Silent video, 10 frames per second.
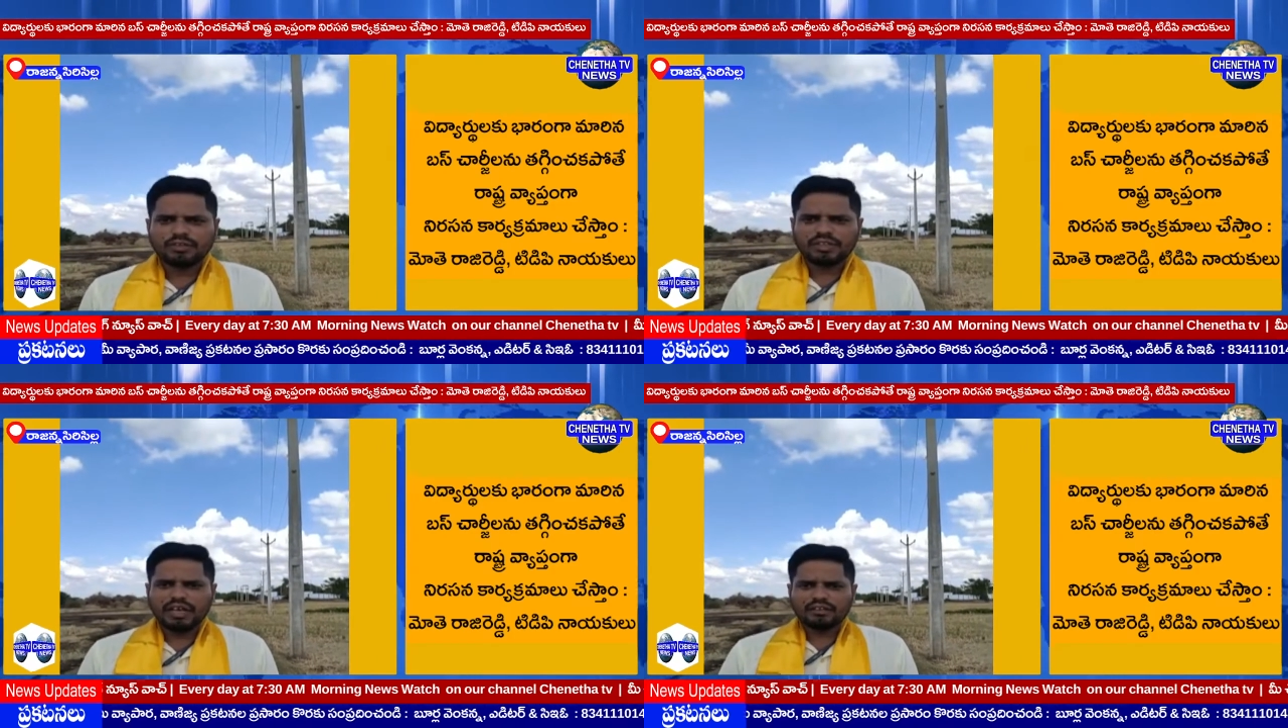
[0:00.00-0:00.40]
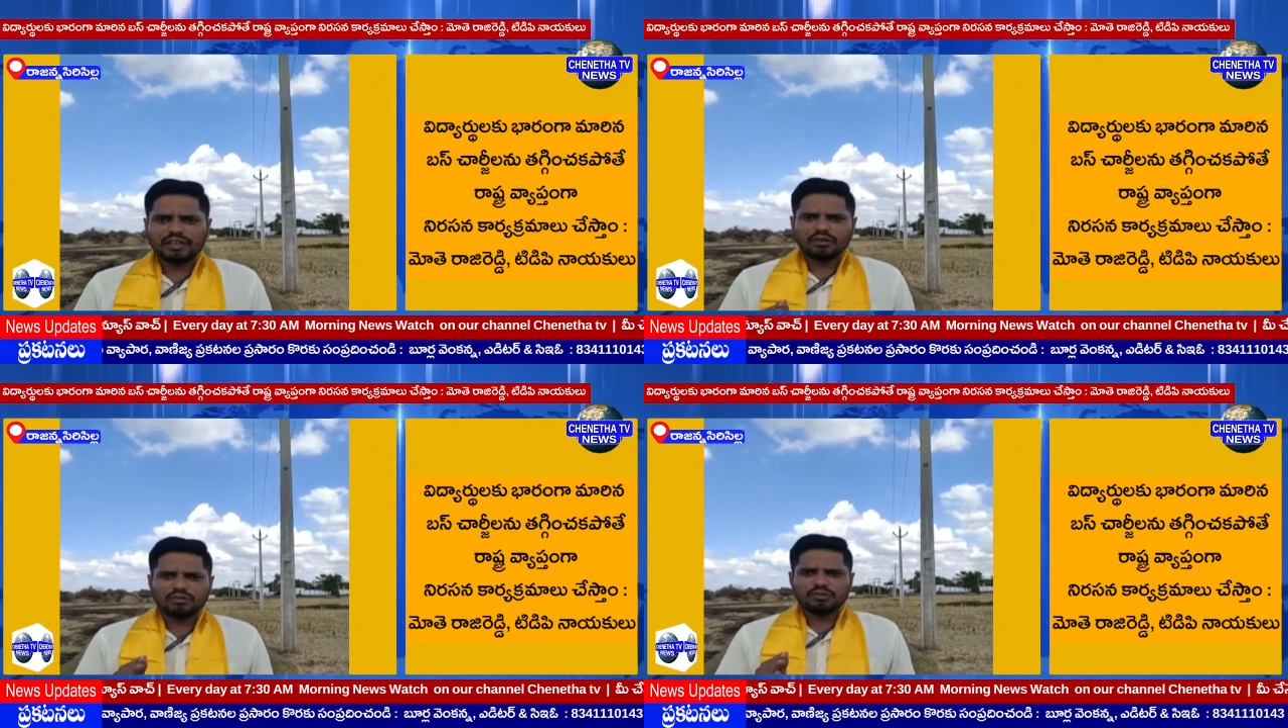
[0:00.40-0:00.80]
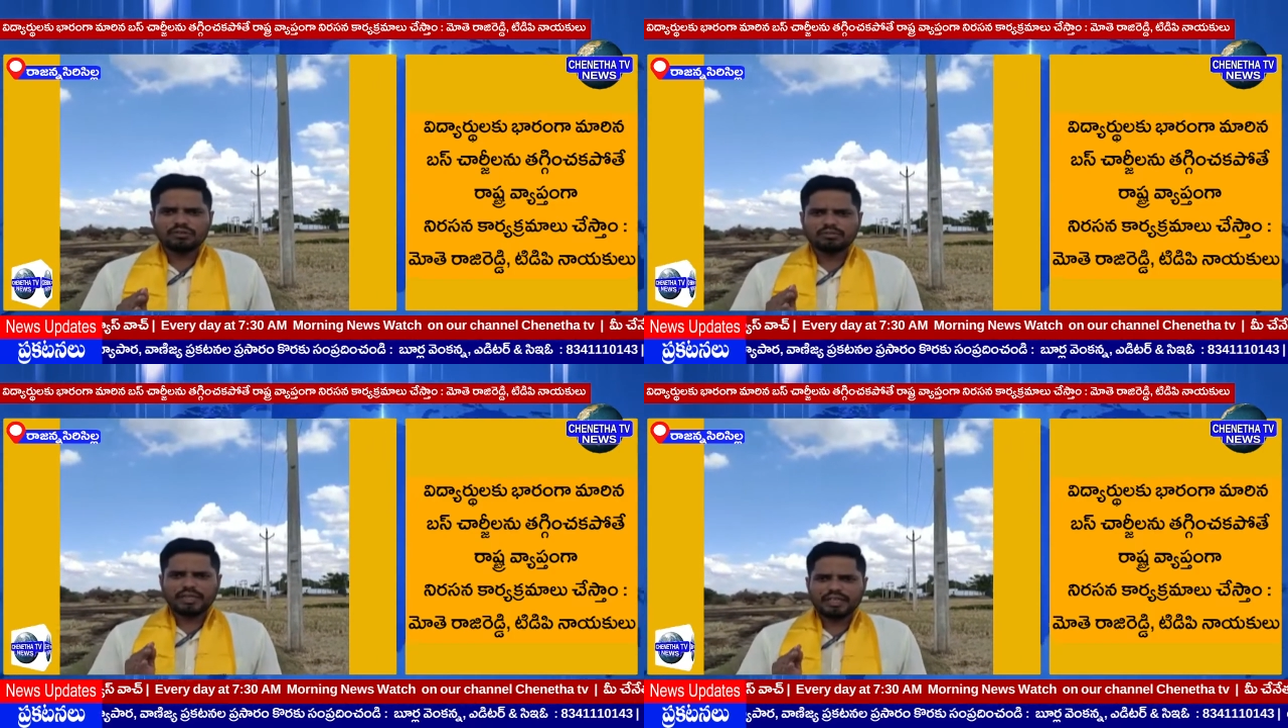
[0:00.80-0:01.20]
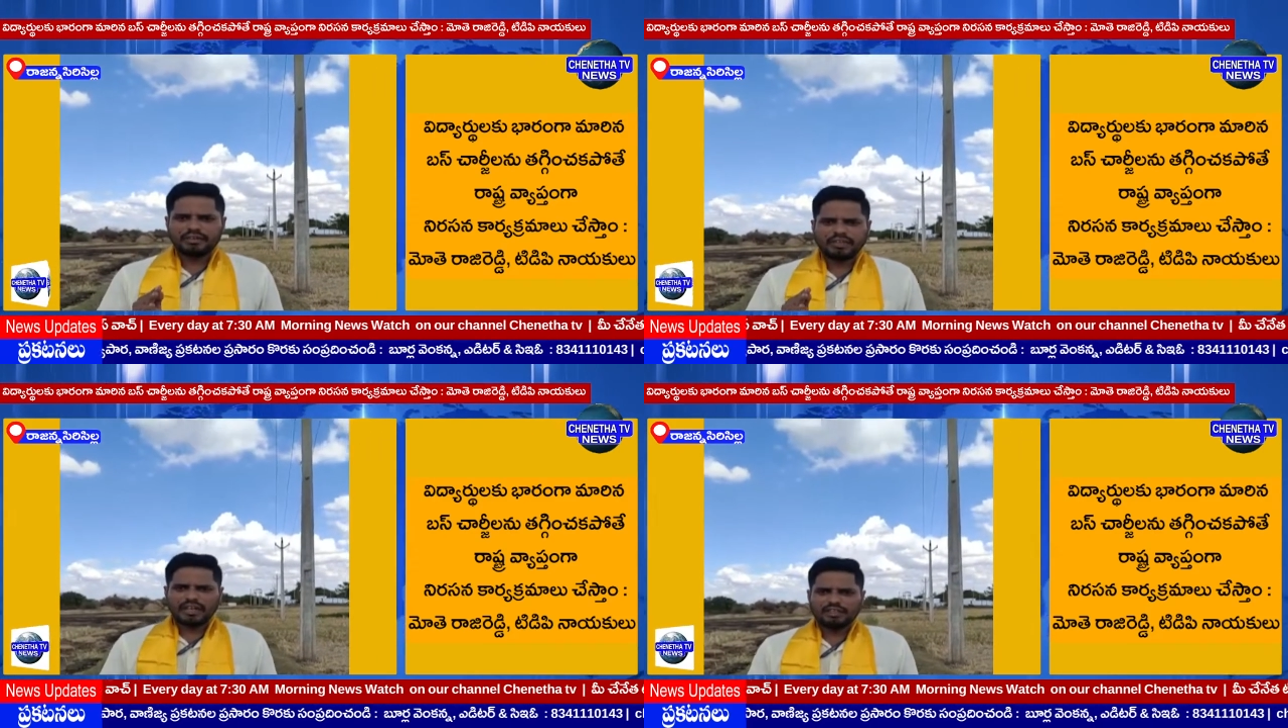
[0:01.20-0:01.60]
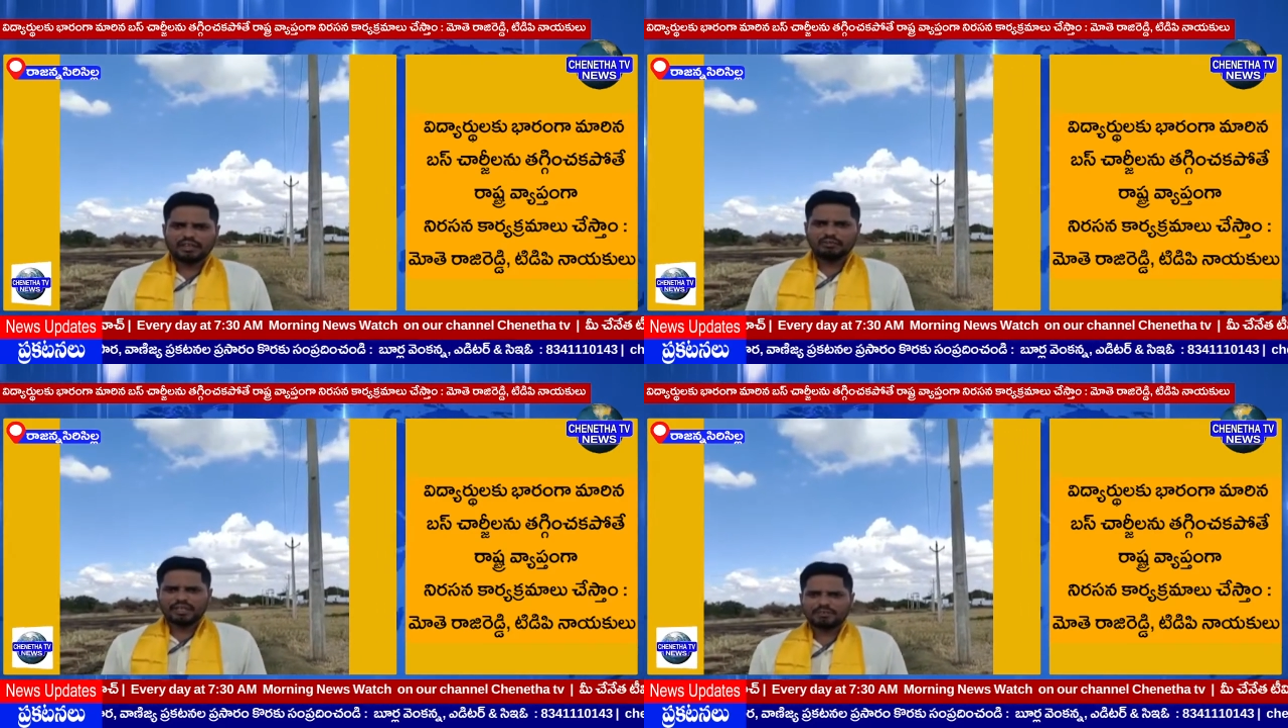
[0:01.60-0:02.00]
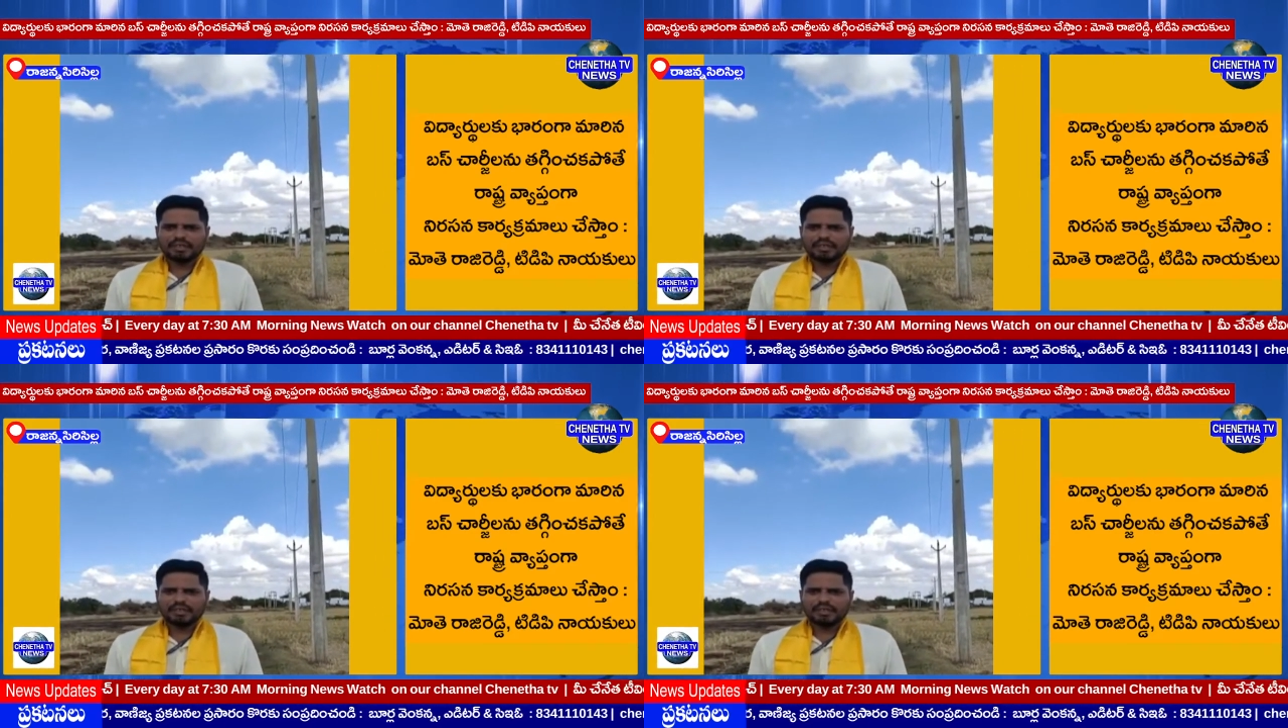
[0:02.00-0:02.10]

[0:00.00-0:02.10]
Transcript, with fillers: విద్యార్థులకు పేద విద్యార్థులకు బస్